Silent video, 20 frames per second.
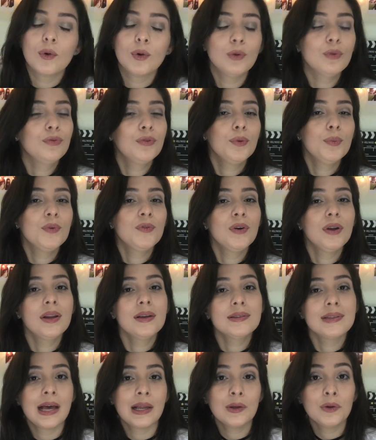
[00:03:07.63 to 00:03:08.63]
Quando o filme foi
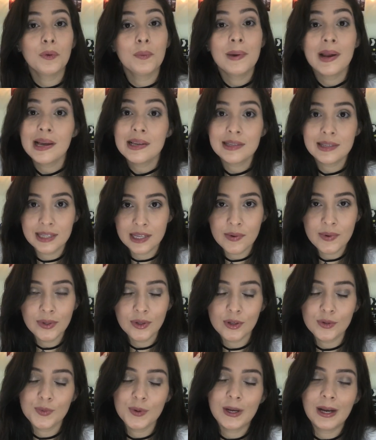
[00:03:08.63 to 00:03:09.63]
lançado no Brasil
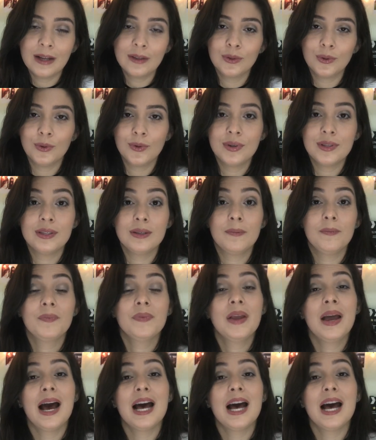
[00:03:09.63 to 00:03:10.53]
em 2014,